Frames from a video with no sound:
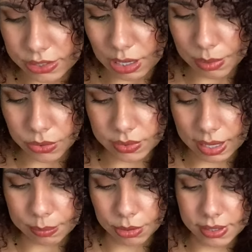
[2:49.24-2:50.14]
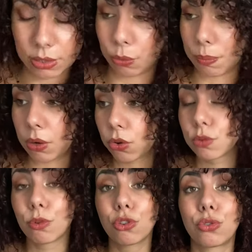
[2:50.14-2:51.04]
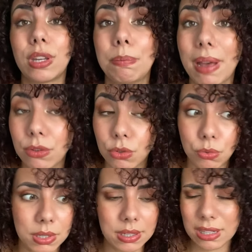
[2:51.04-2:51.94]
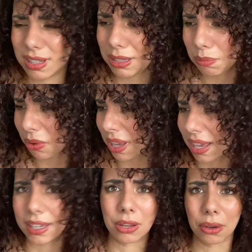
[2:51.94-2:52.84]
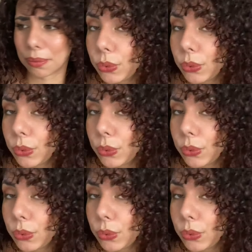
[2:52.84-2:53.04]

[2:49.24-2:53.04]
jamais une très bonne idée. Donc malheureusement, je n'ai pas de suite, ni, ni de manga d'ailleurs.